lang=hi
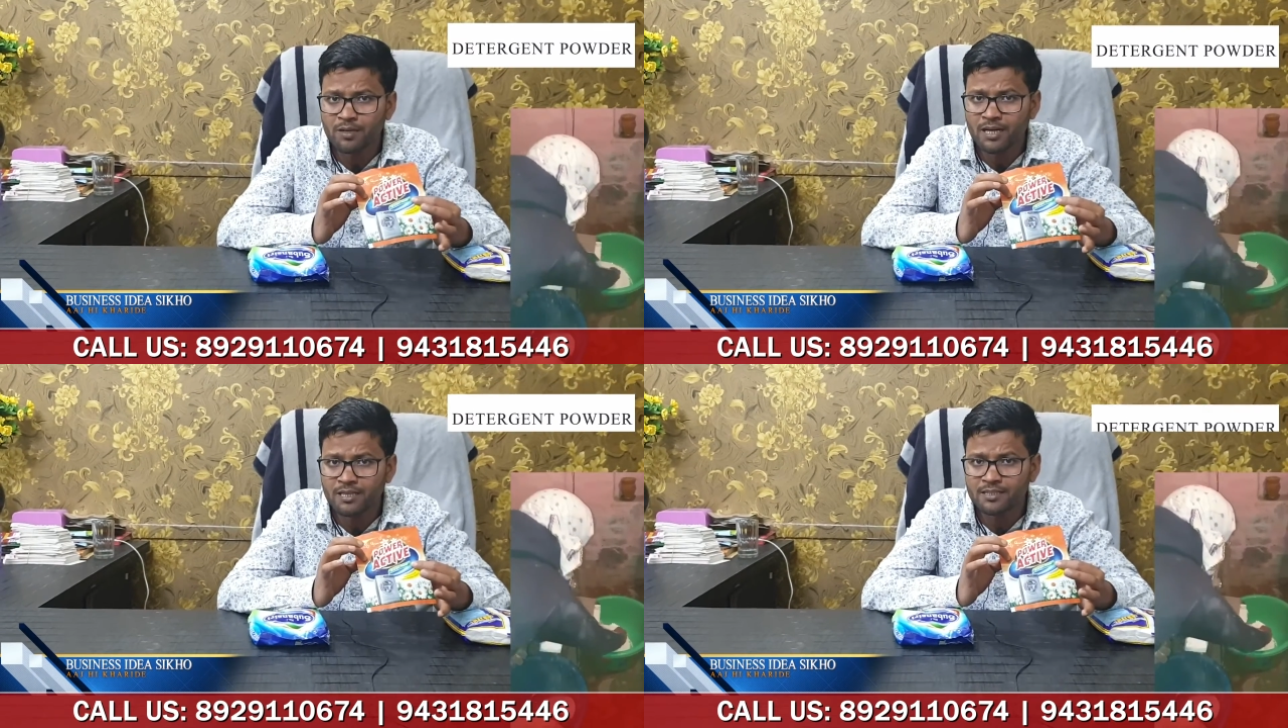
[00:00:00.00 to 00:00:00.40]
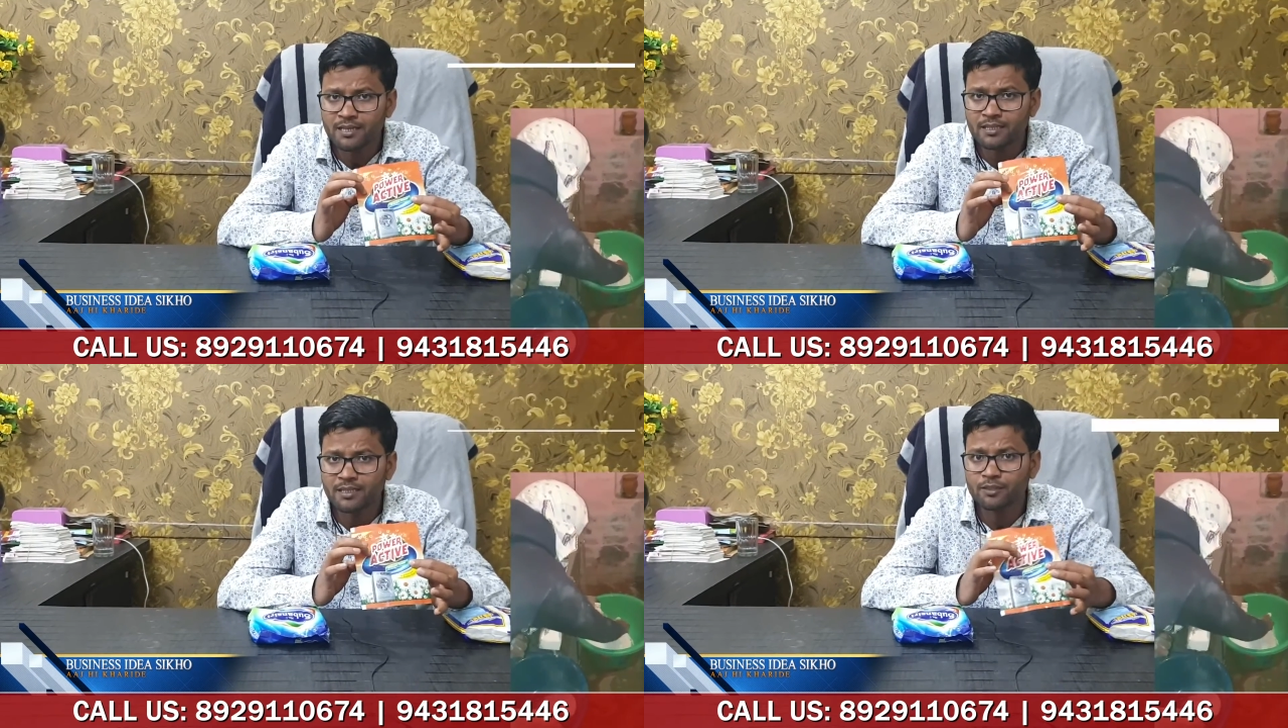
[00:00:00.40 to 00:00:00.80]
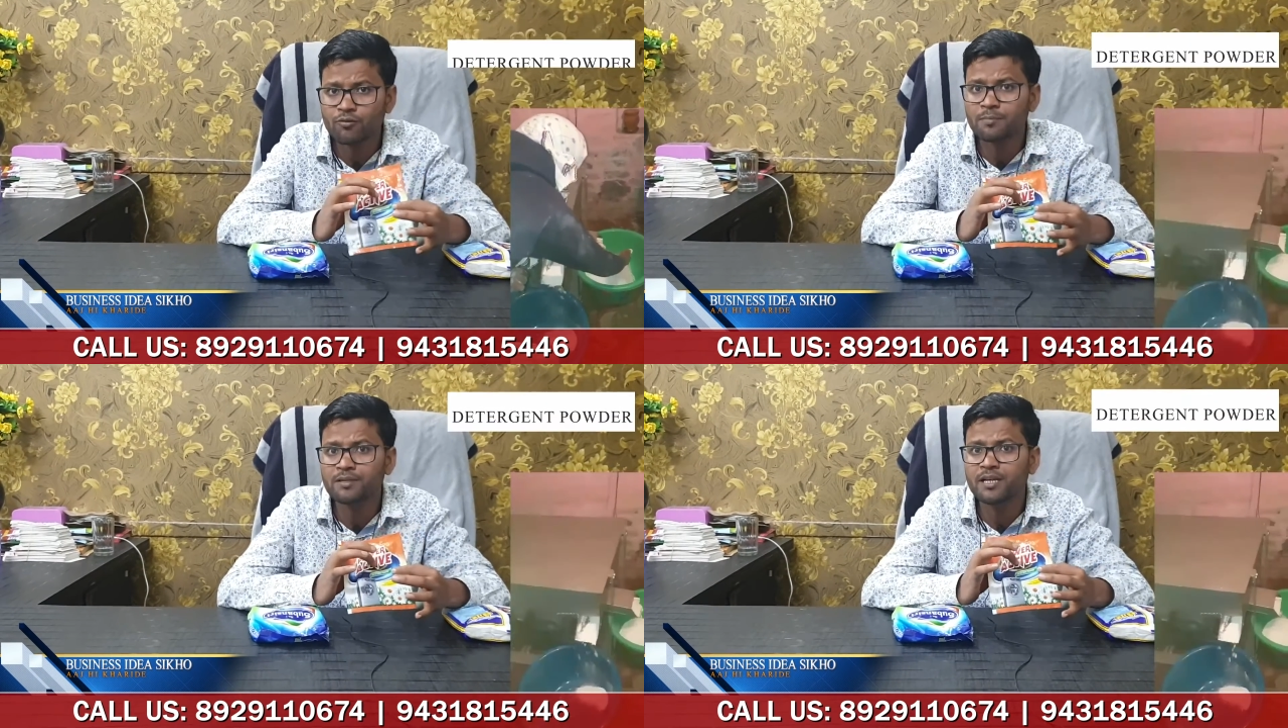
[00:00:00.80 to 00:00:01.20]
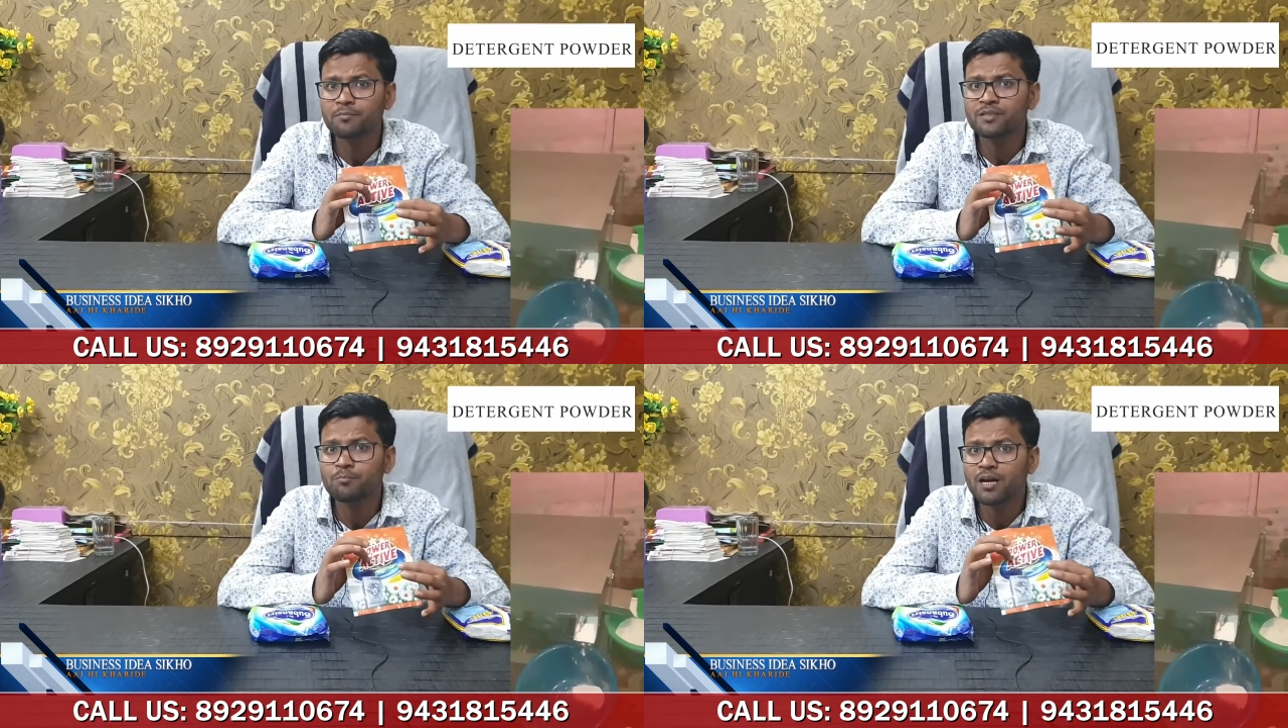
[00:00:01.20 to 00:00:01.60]
बनाना चाहते हैं तो आपके
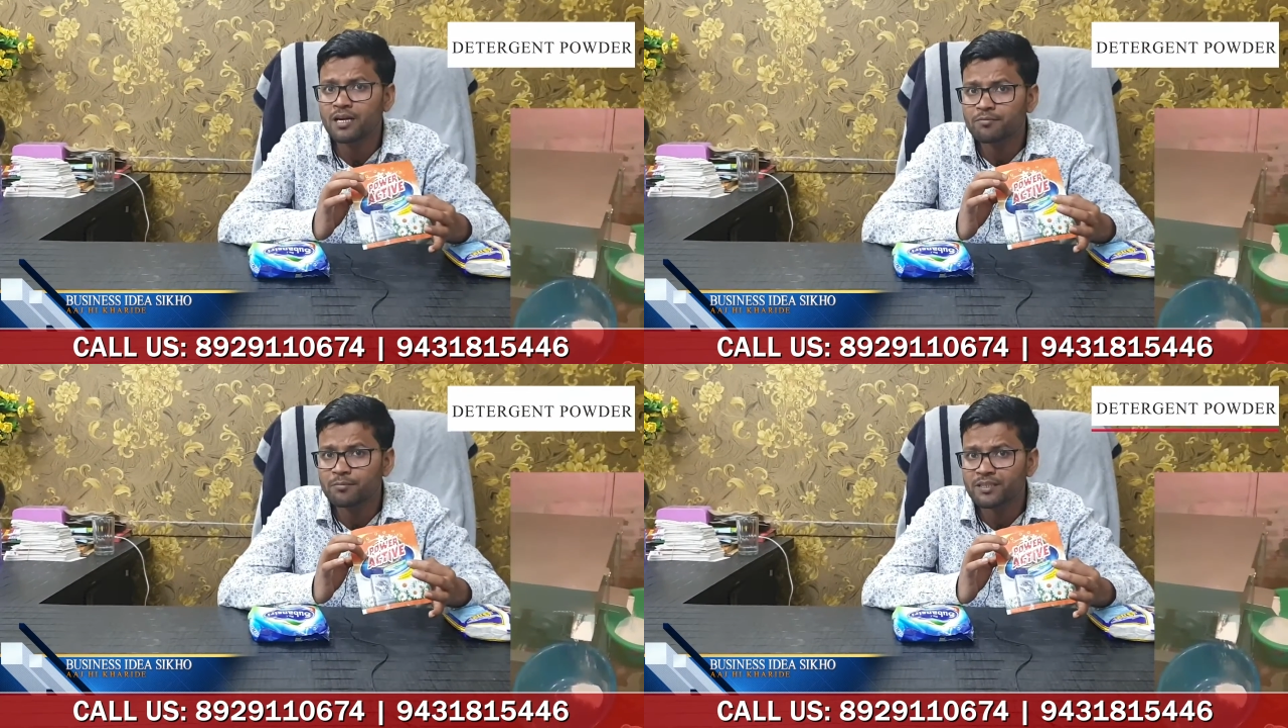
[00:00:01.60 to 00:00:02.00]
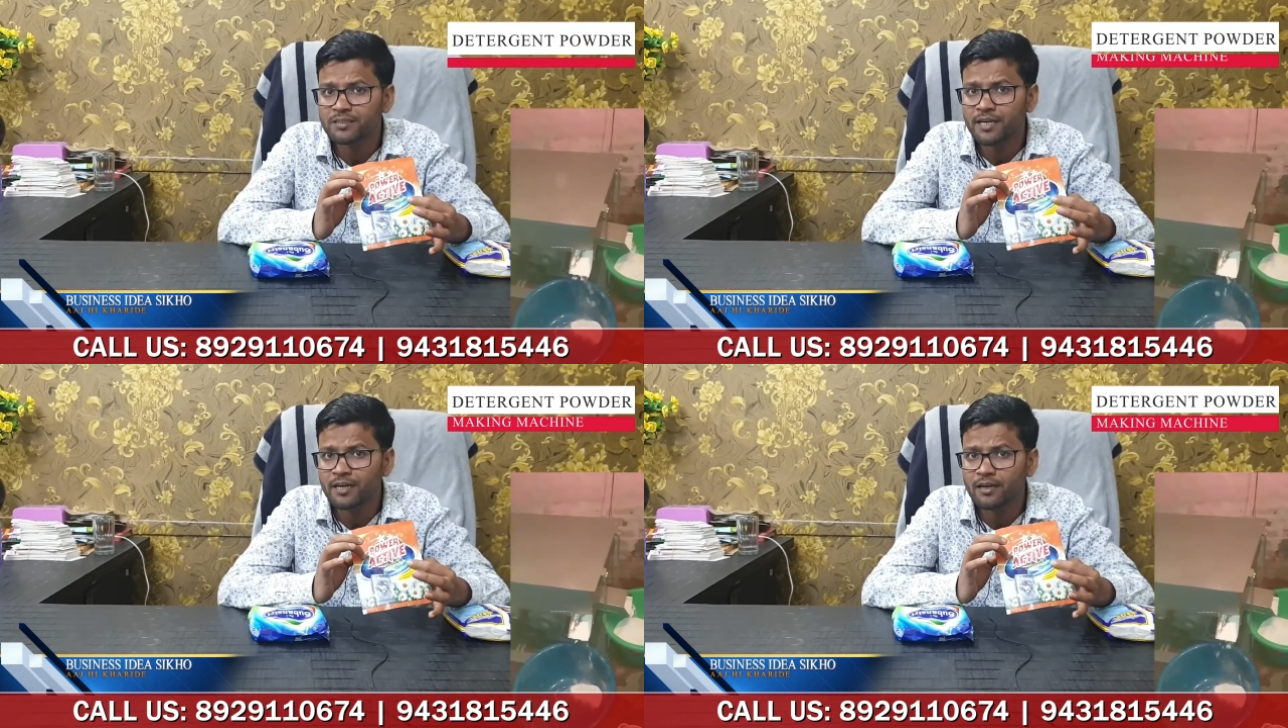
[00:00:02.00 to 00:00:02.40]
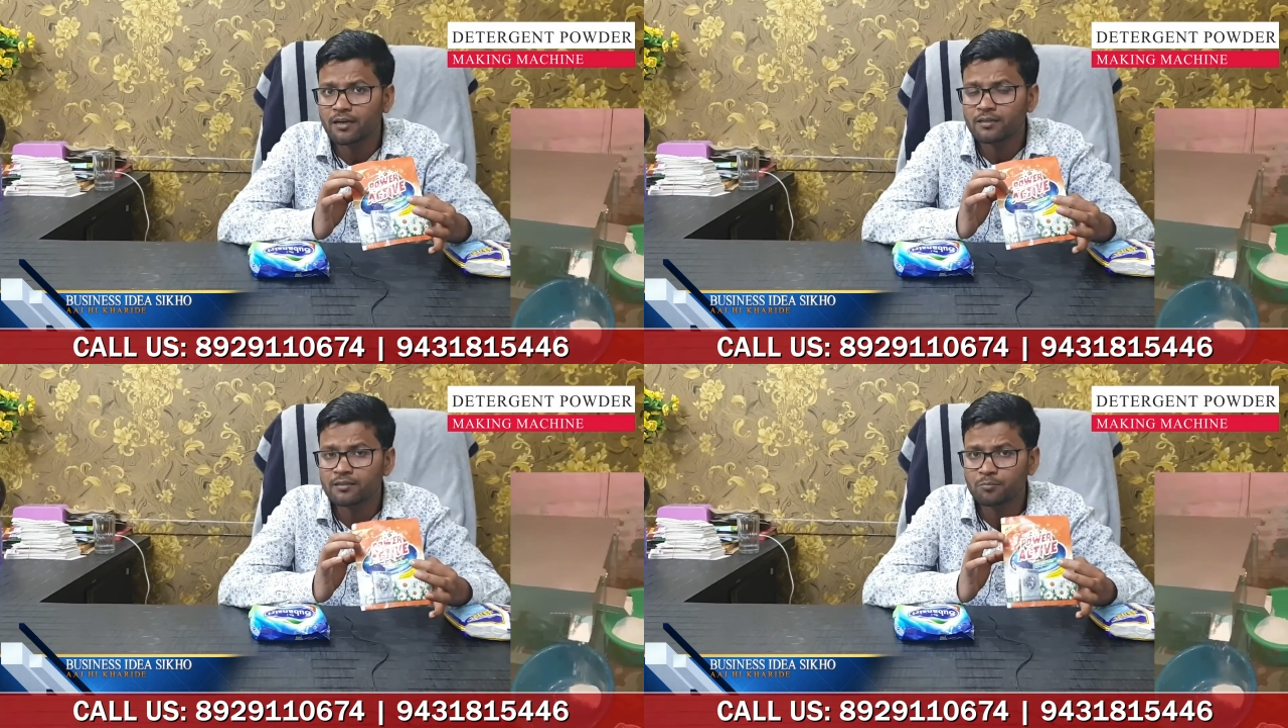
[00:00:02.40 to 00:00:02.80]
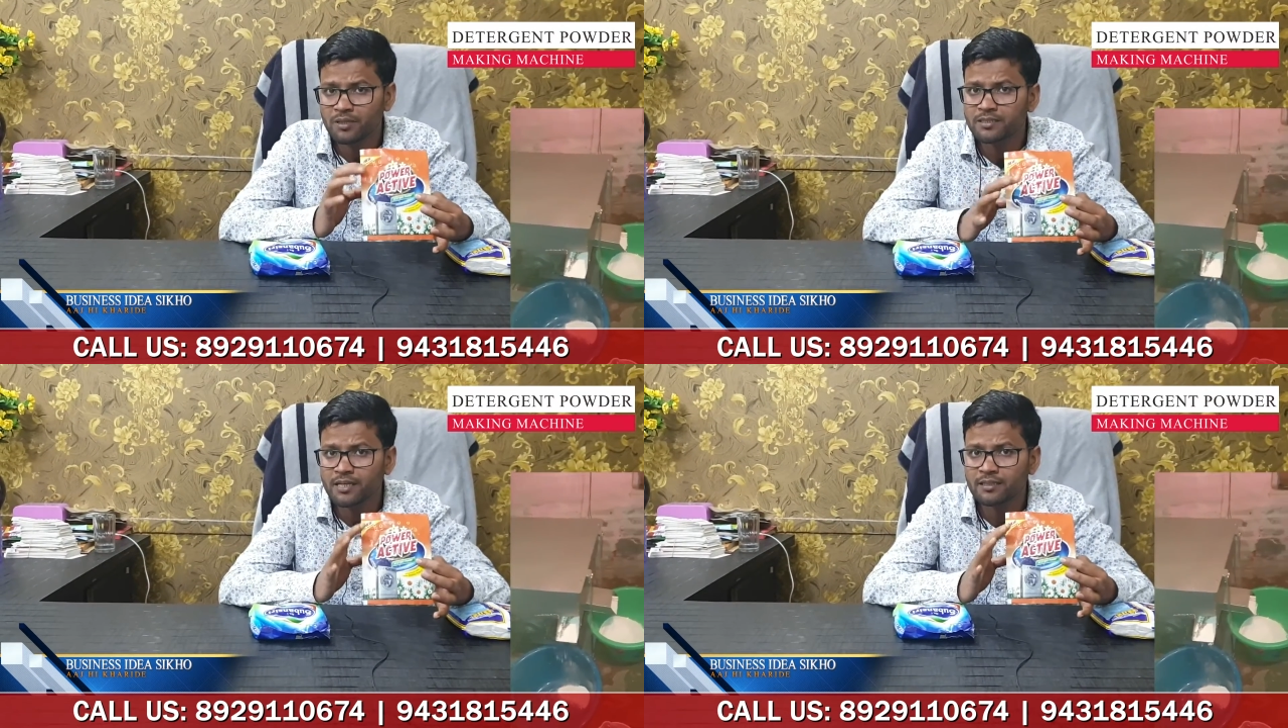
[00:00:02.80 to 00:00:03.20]
नाम से ब्रांड भी बन जाएगा
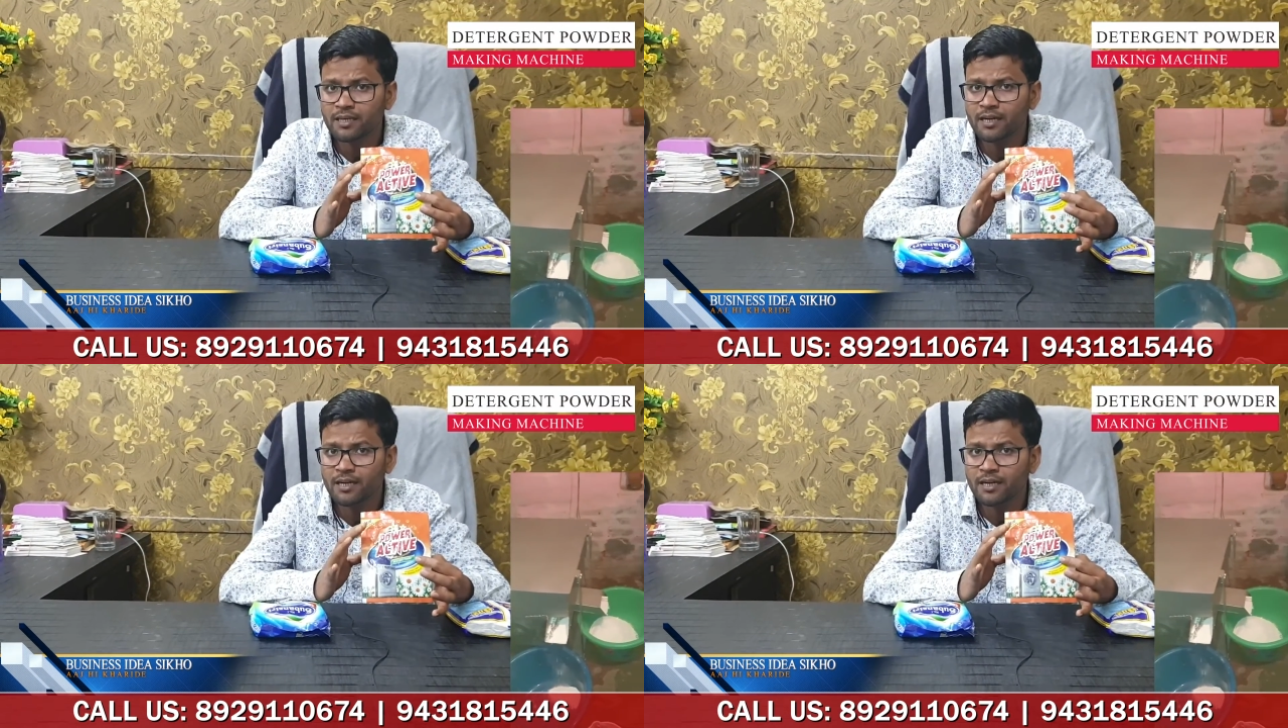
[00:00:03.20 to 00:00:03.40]
बन जाता